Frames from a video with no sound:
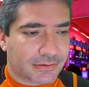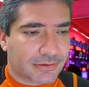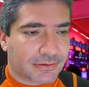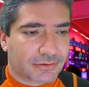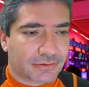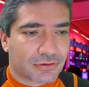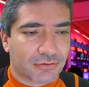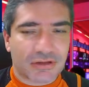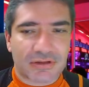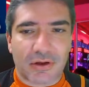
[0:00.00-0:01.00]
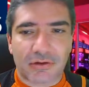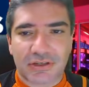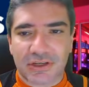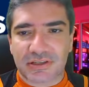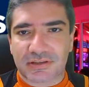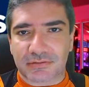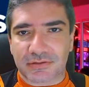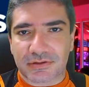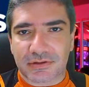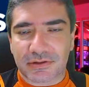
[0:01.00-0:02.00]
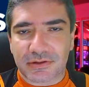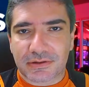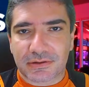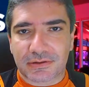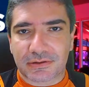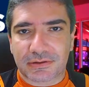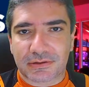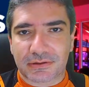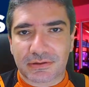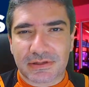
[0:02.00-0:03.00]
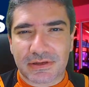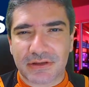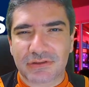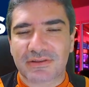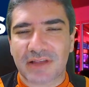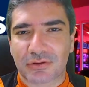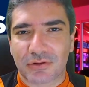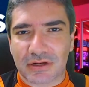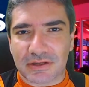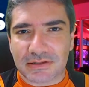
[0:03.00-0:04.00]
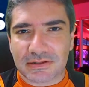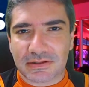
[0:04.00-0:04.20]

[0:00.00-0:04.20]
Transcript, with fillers: Os números são altíssimos, são assustadores.